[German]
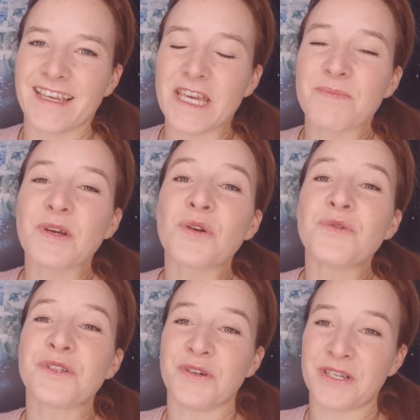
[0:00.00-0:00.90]
Ich
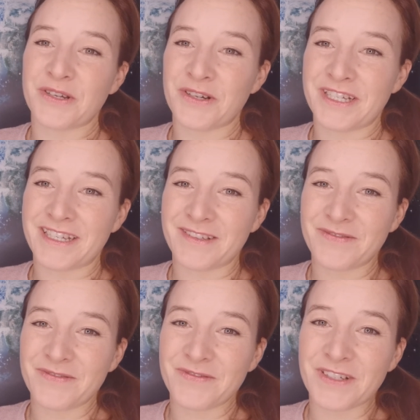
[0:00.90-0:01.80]
begrüße euch heute
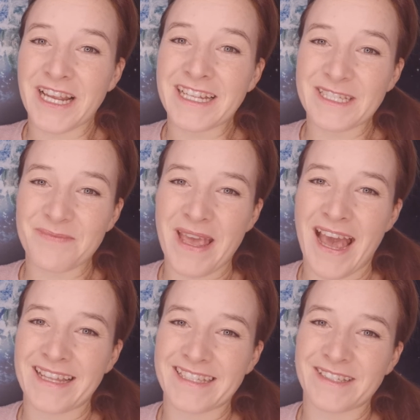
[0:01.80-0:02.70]
von ganzem
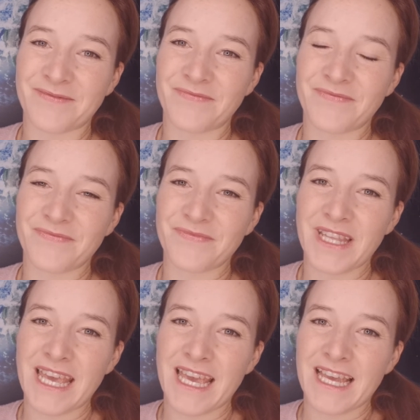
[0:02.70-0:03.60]
Herzen.
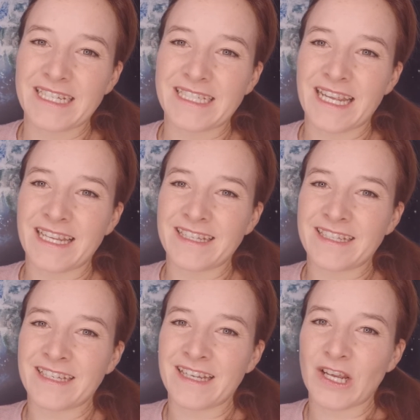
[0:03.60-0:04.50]

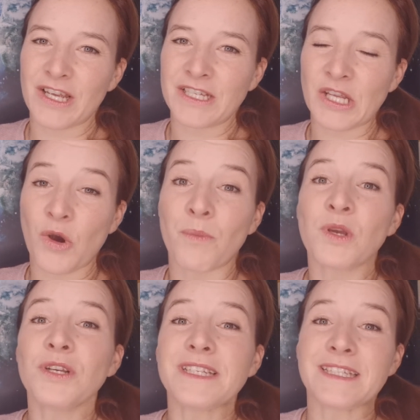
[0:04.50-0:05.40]
Denn die
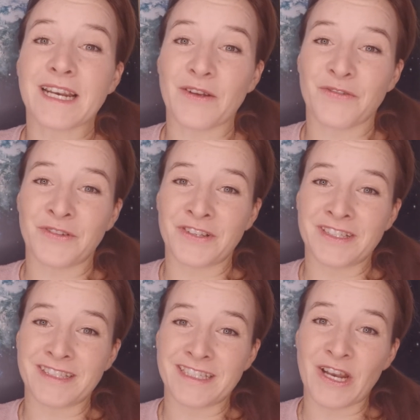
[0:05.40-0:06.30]

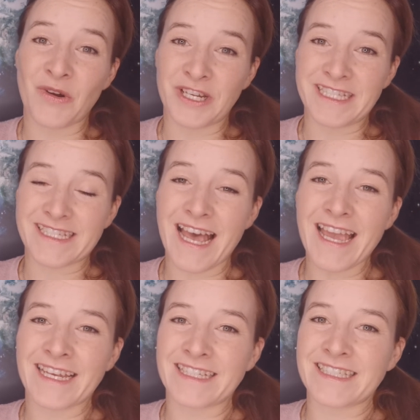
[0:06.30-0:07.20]
Community-Treffen der neuen
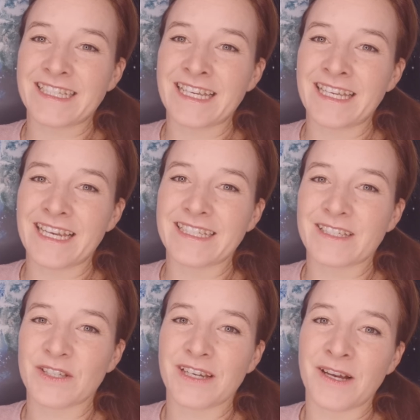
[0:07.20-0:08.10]
Zeit, die
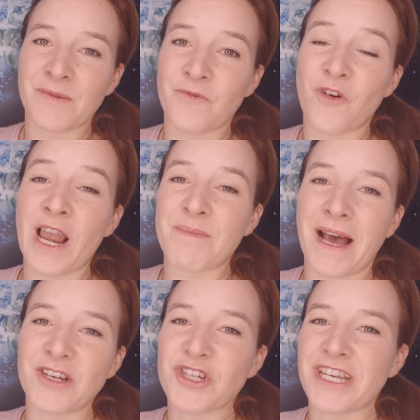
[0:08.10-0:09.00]
jetzt ähm, vor allem
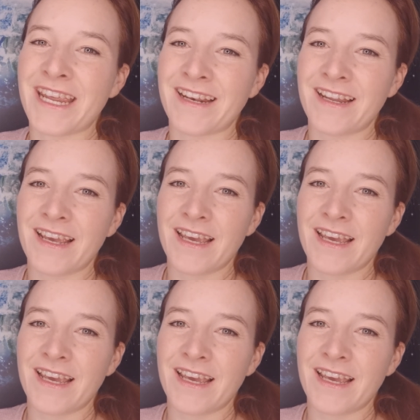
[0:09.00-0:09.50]
anstehen,